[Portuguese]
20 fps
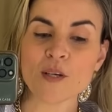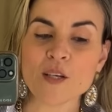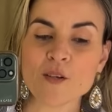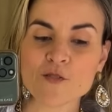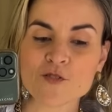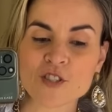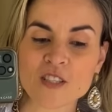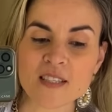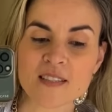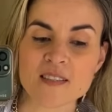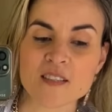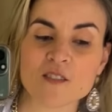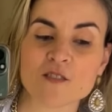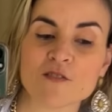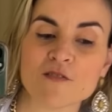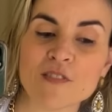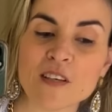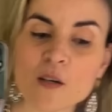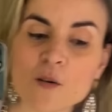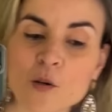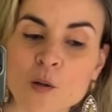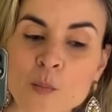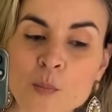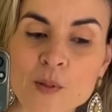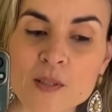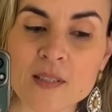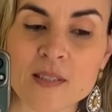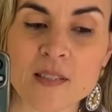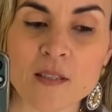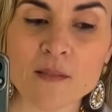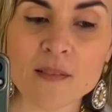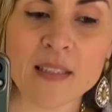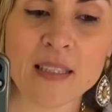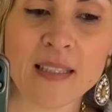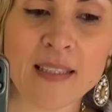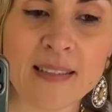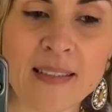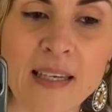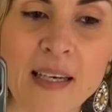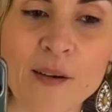Eu esqueci de ver a composição
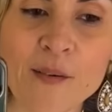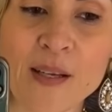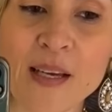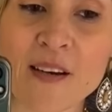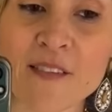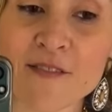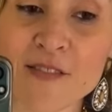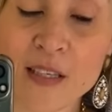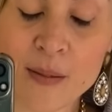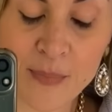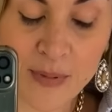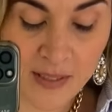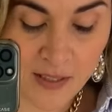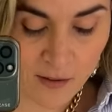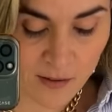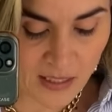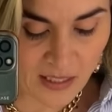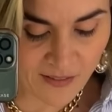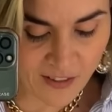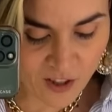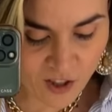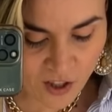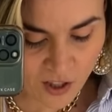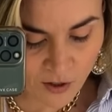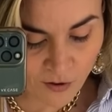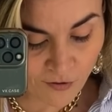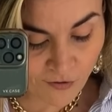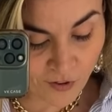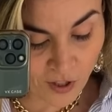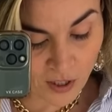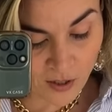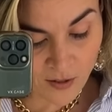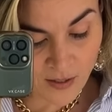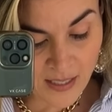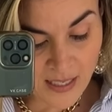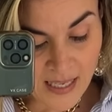dele, tá? Eu ia ver, mas eu tava tirando foto.